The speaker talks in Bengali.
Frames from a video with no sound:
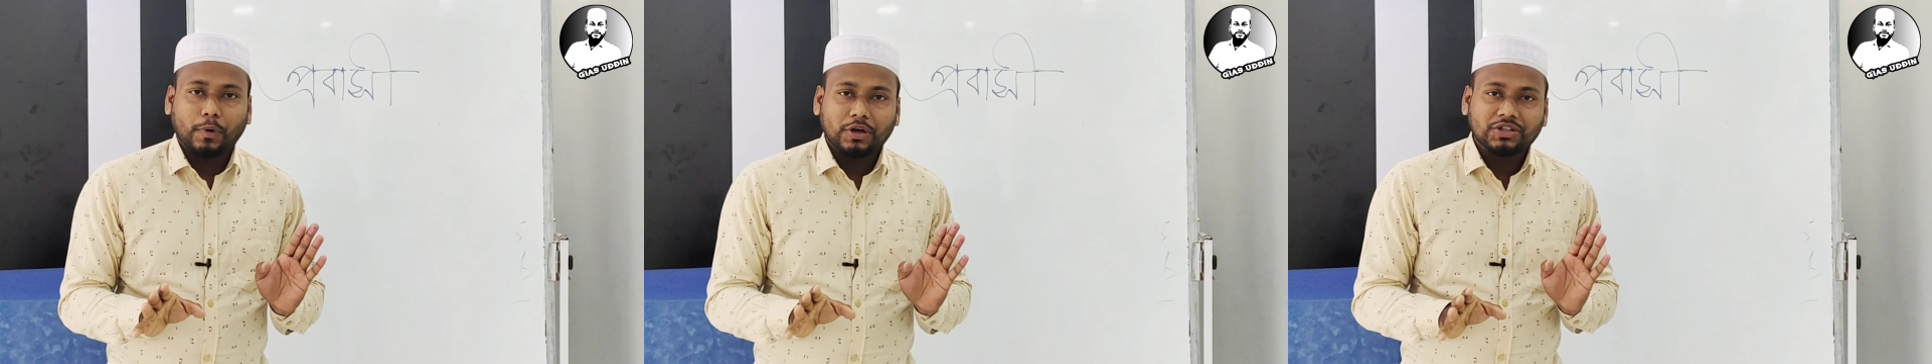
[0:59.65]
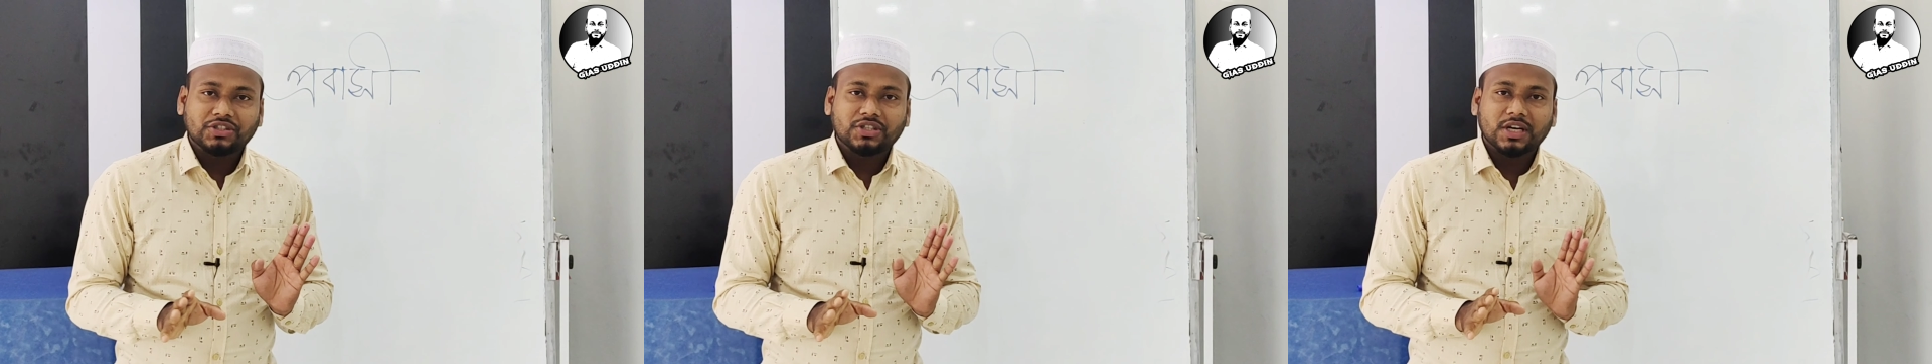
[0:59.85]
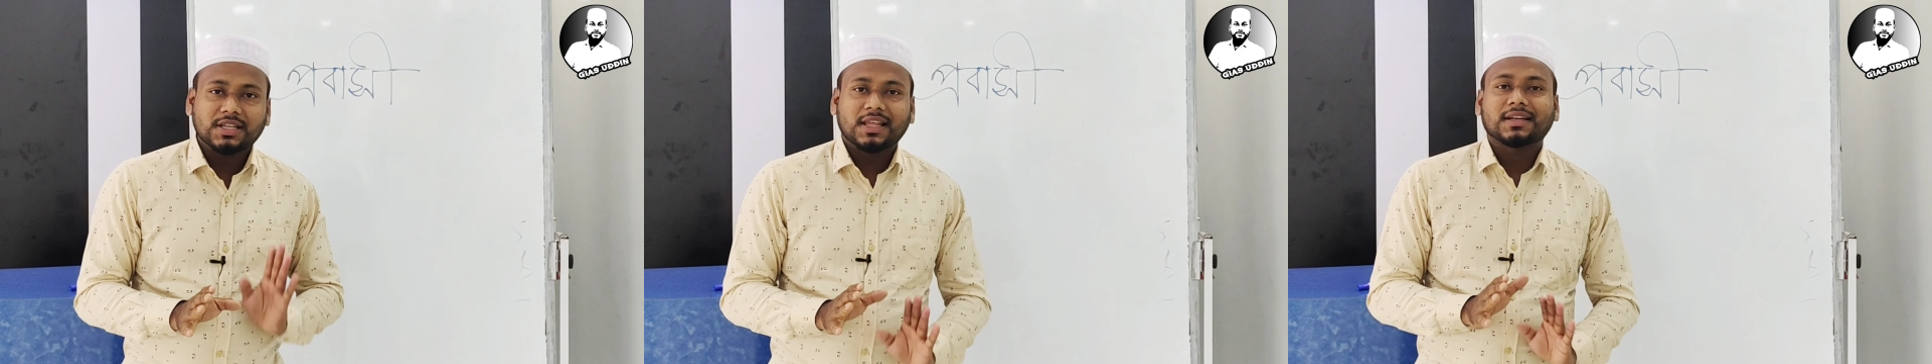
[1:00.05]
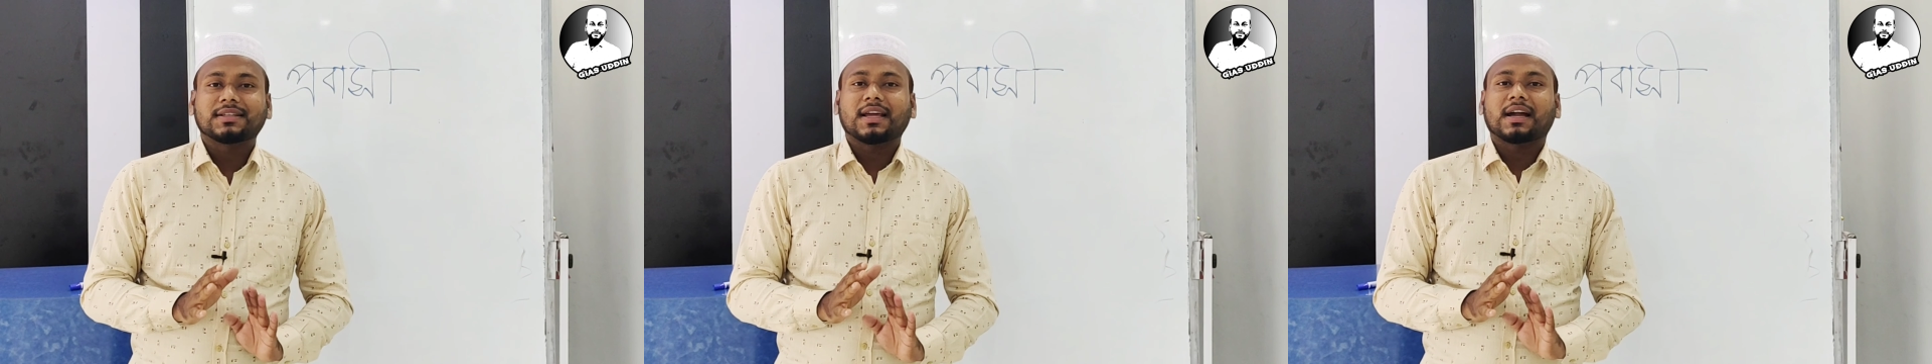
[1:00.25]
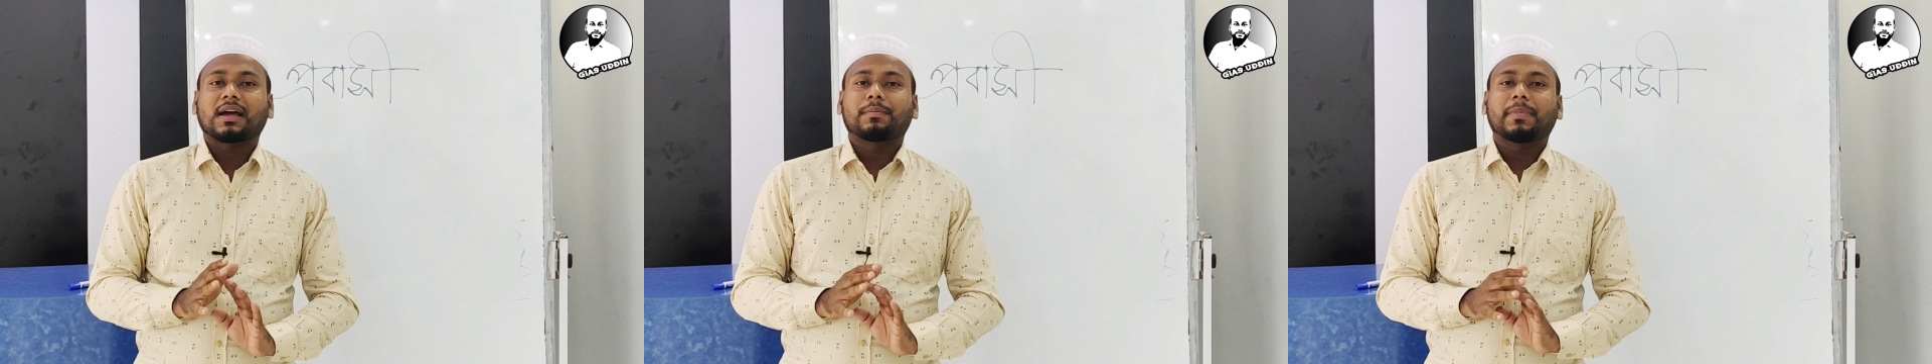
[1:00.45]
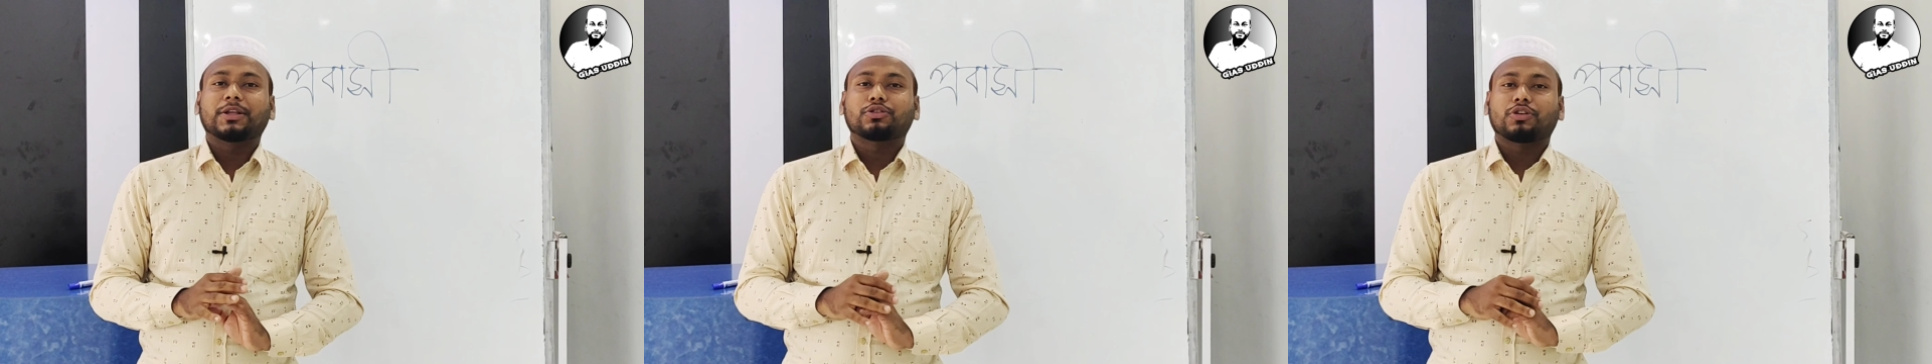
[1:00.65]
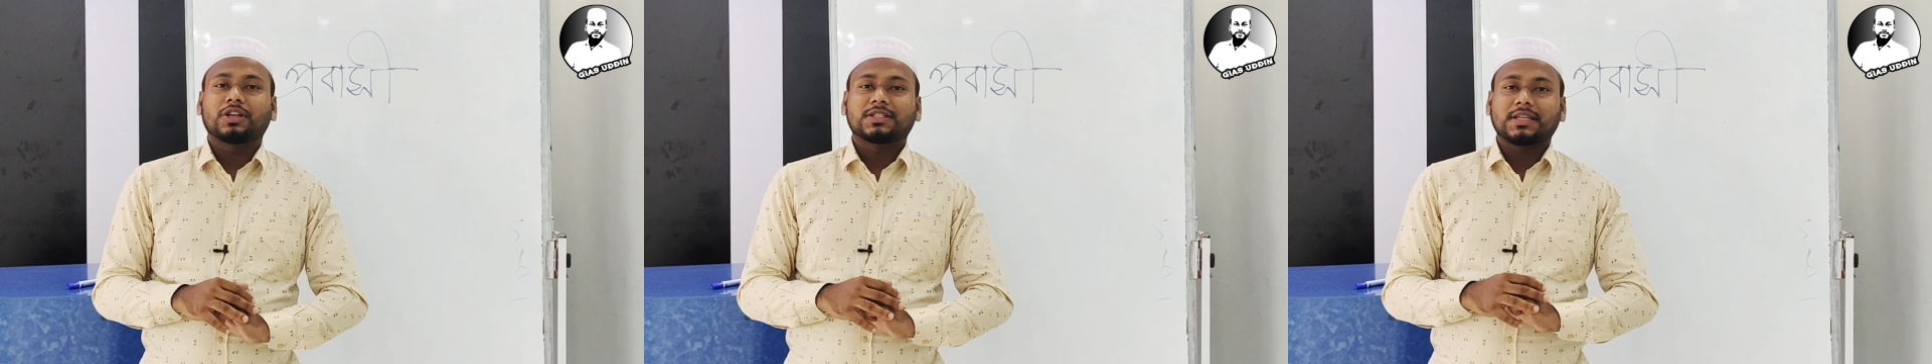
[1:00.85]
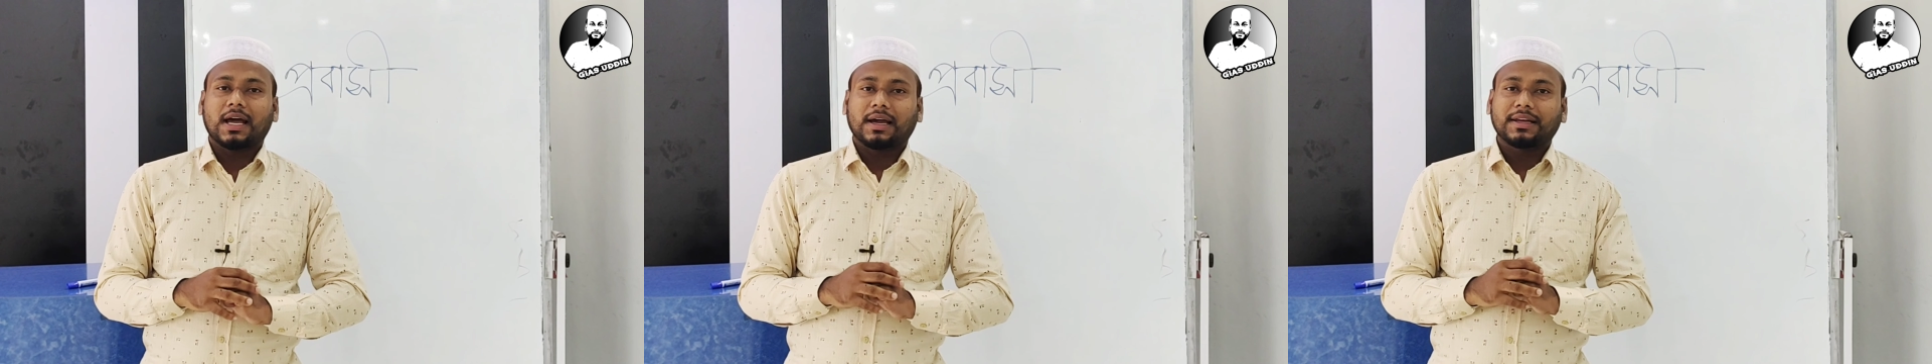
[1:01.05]
পঞ্চাশ হাজার টাকার
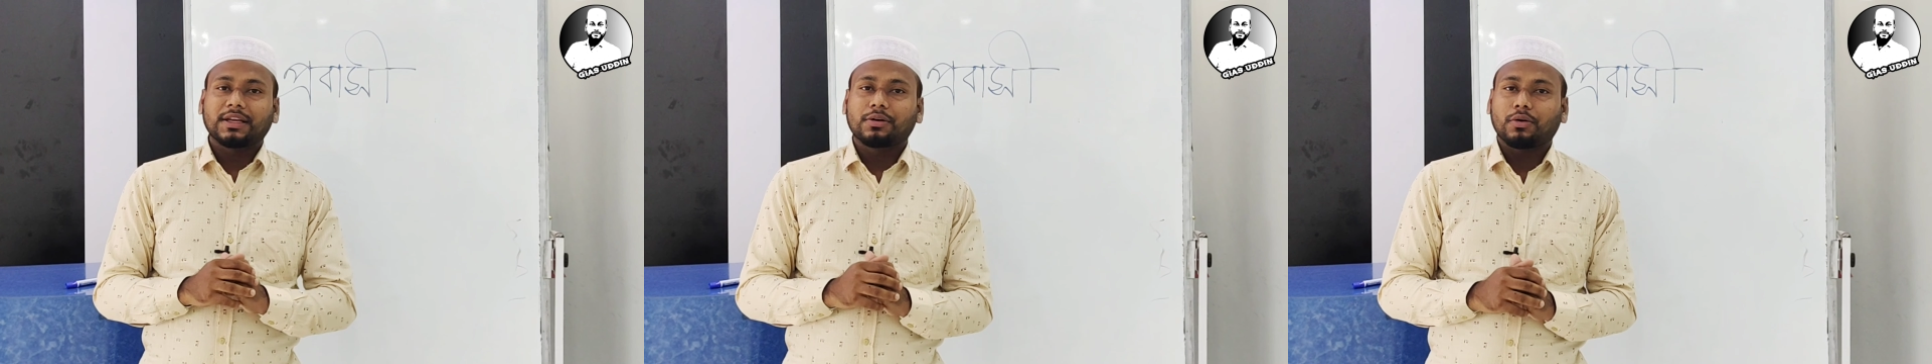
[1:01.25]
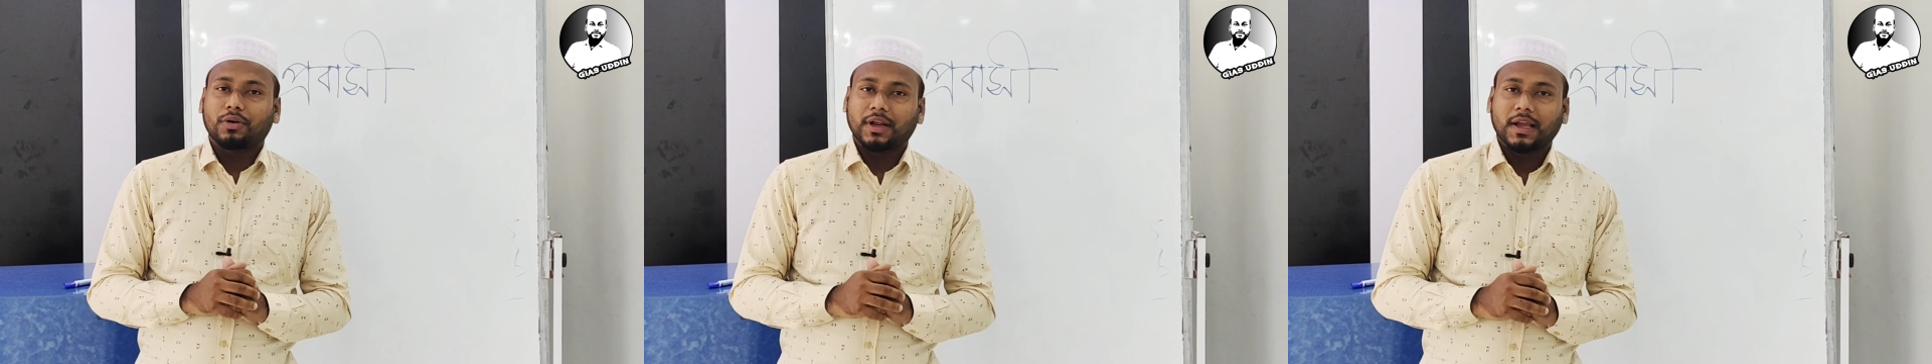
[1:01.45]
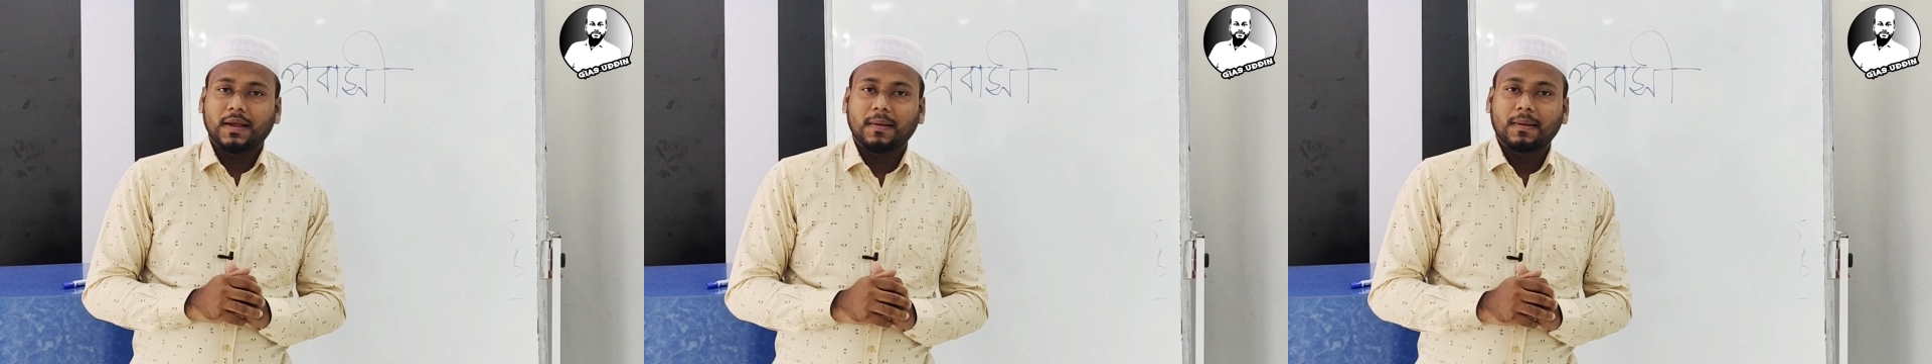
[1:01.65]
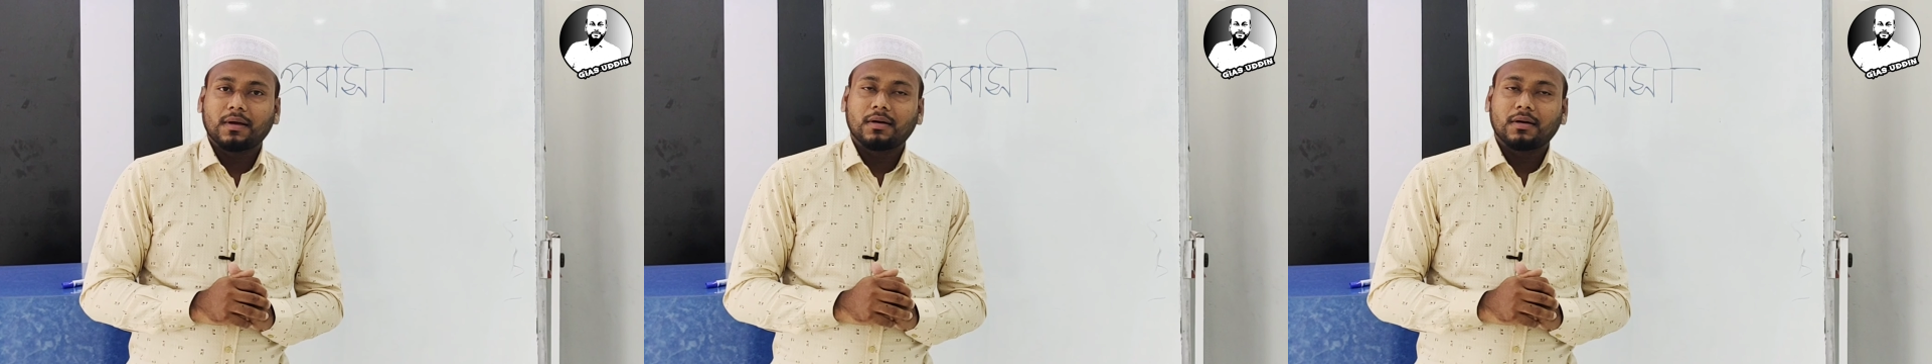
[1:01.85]
বেতনে চাকরি করে